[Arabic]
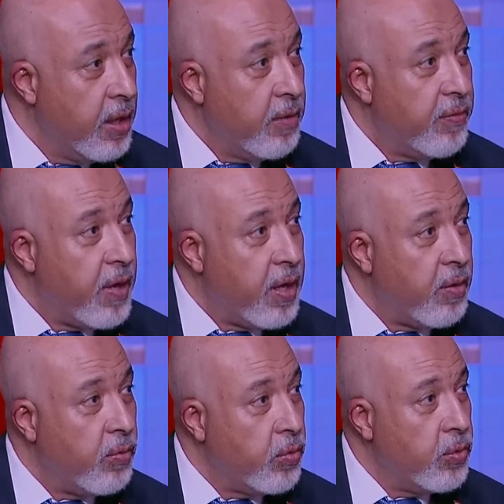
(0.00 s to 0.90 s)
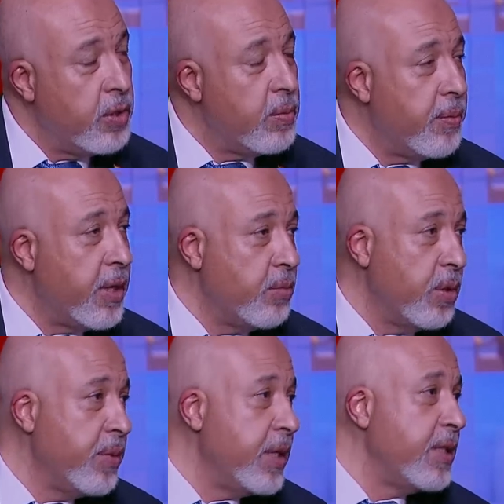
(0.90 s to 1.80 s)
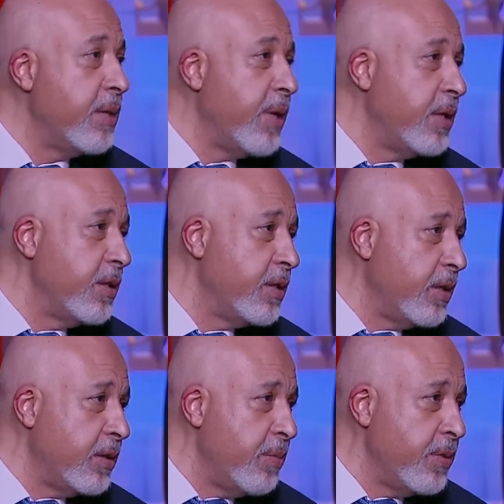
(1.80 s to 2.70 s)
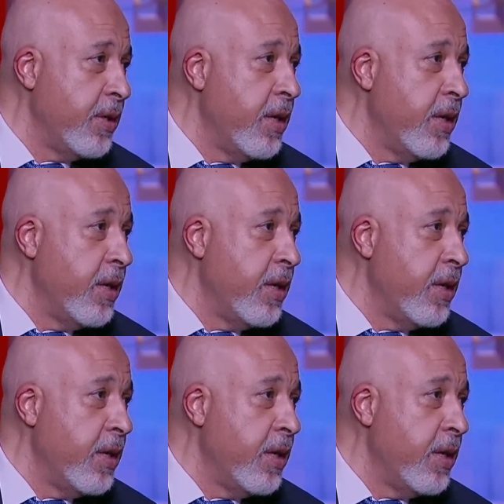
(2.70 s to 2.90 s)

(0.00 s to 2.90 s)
فوجود الموبايل مهم جدا بعد انقطاع الطمث